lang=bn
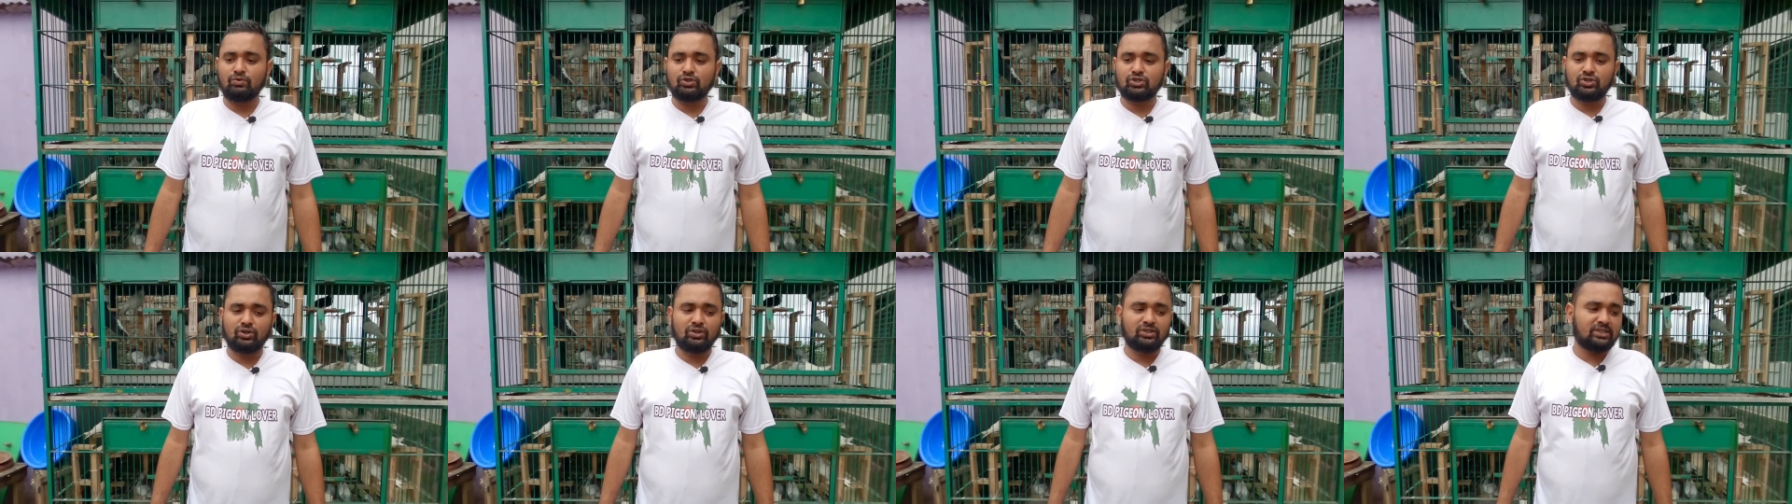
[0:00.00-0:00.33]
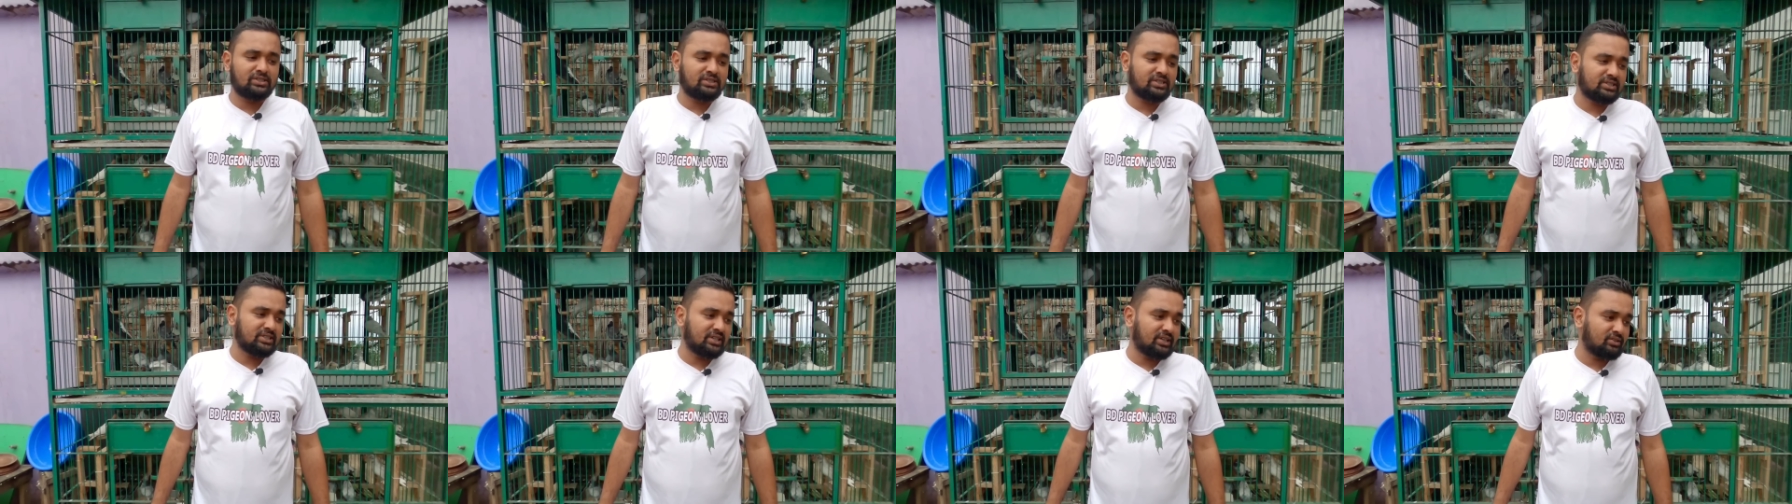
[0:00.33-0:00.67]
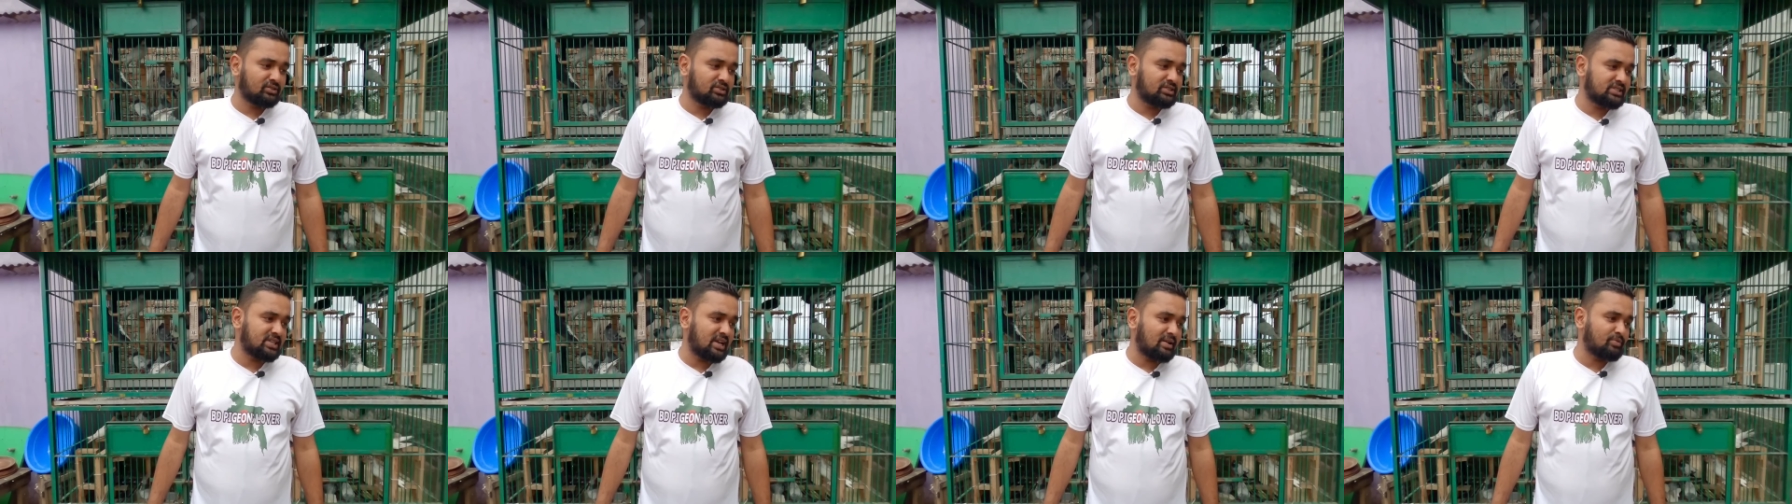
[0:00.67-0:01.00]
সমস্যা হইতেছে
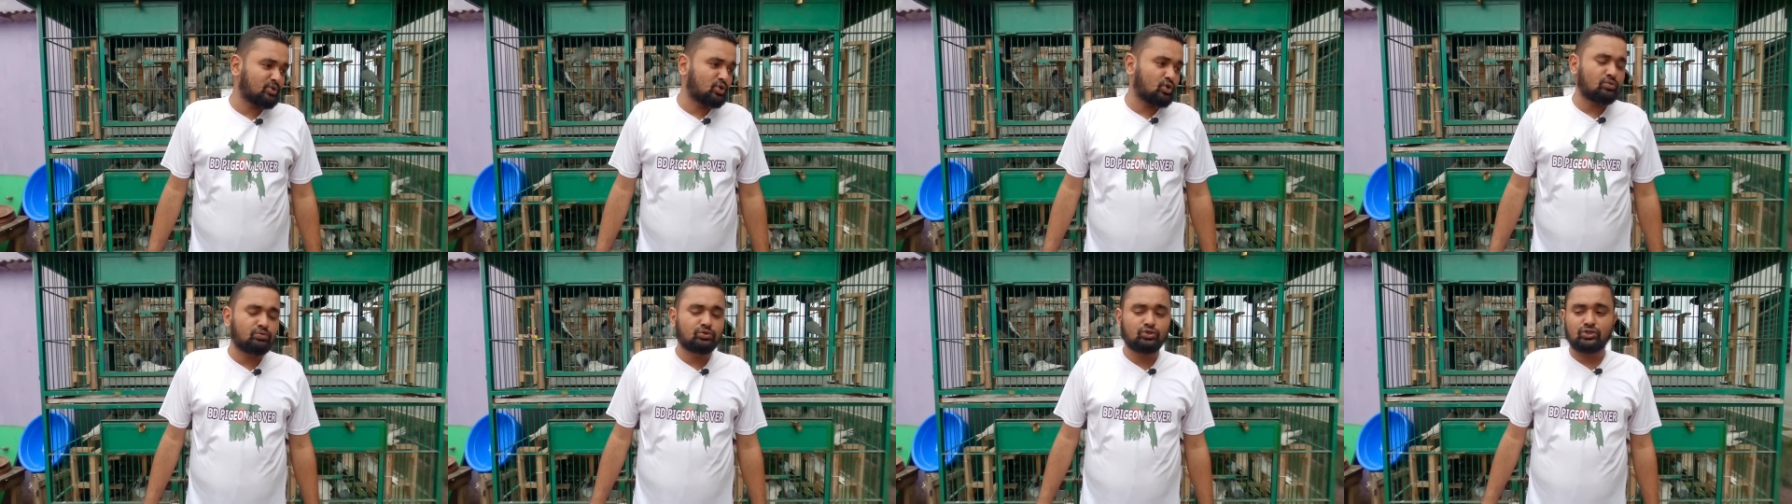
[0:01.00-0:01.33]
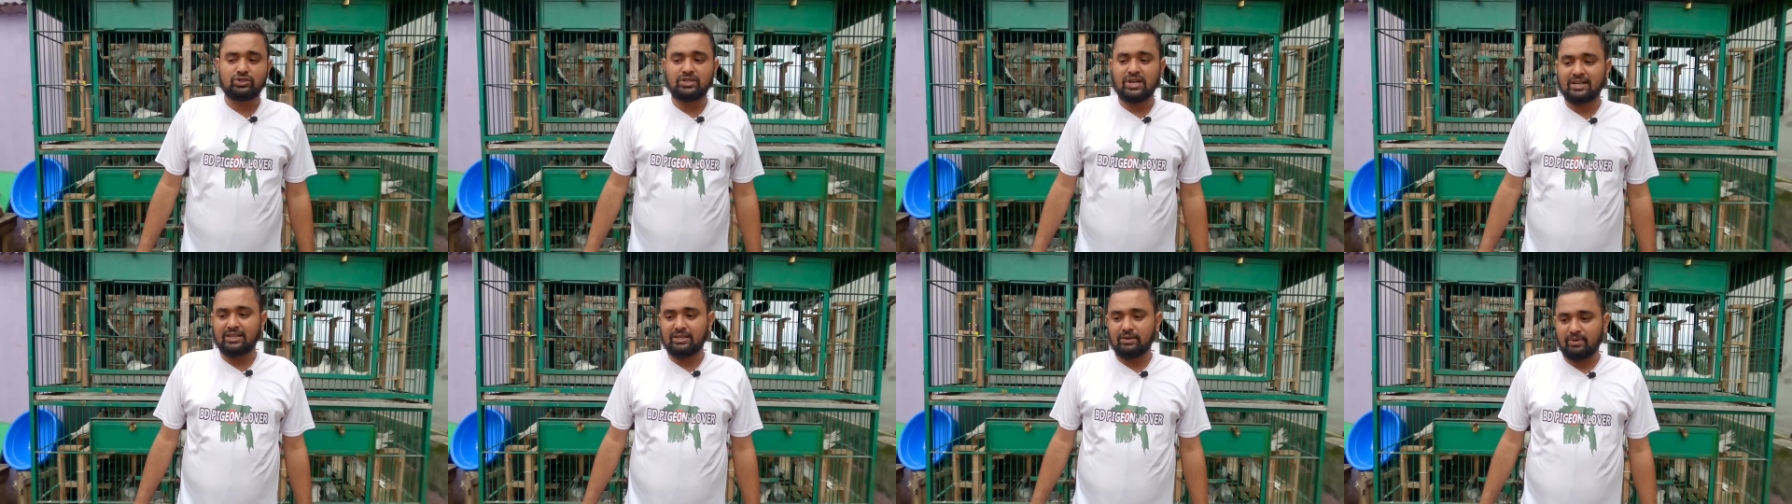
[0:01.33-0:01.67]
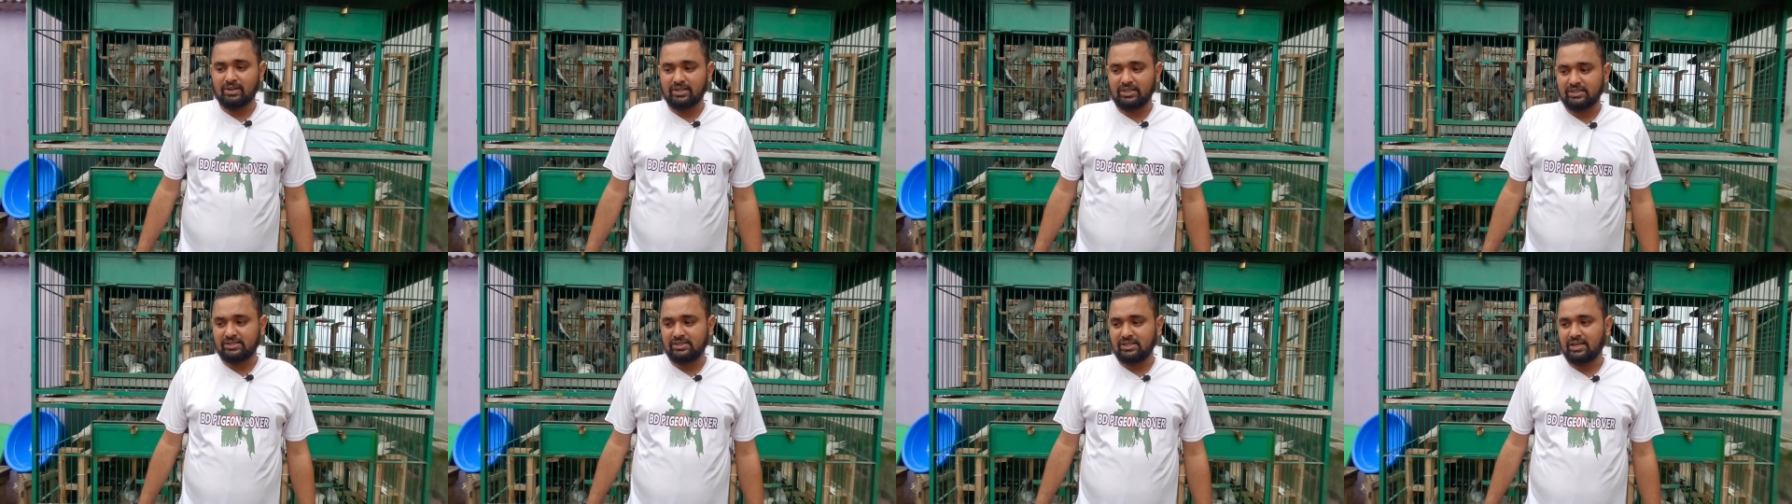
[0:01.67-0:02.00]
সেটা হচ্ছে যে আমি কবুতর
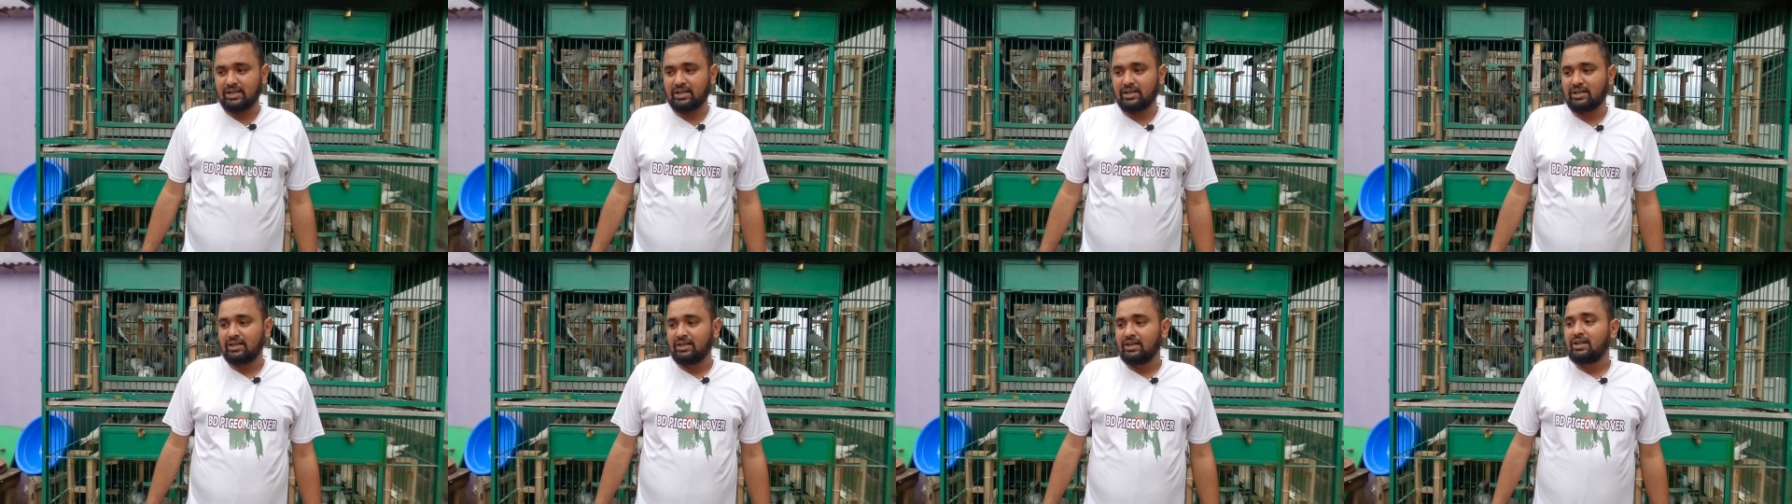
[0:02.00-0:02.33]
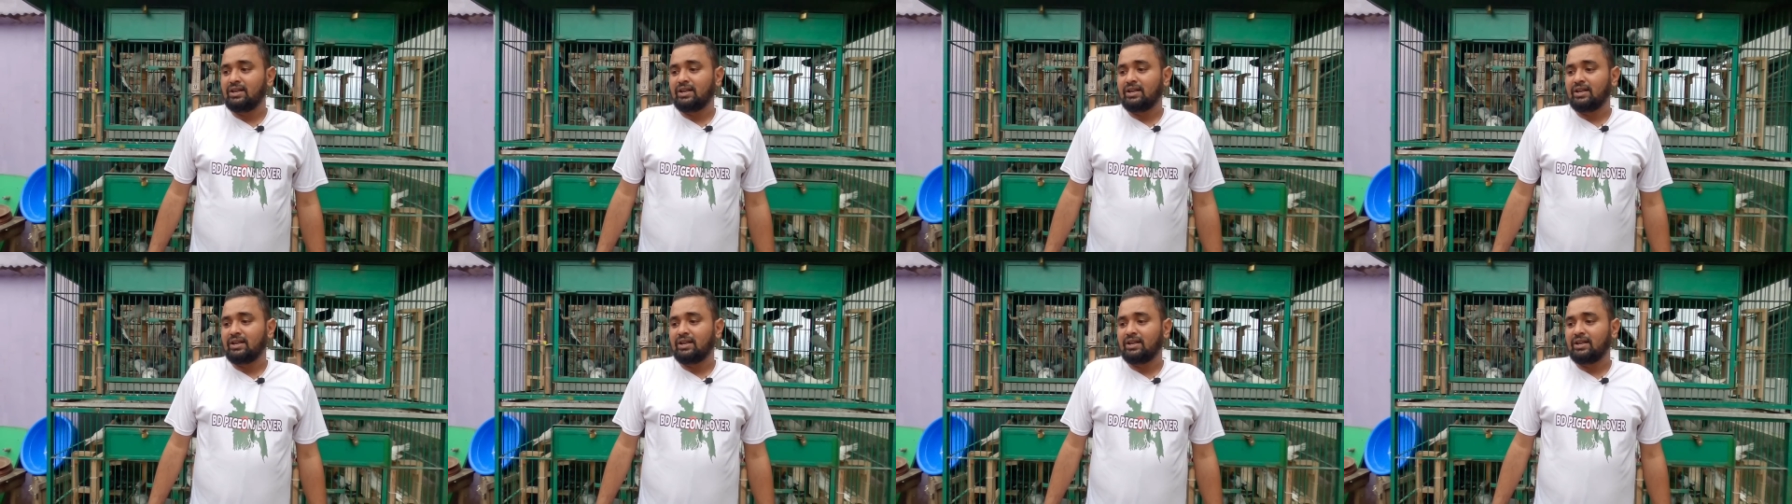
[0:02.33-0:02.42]
ছাড়তে পারতেছি না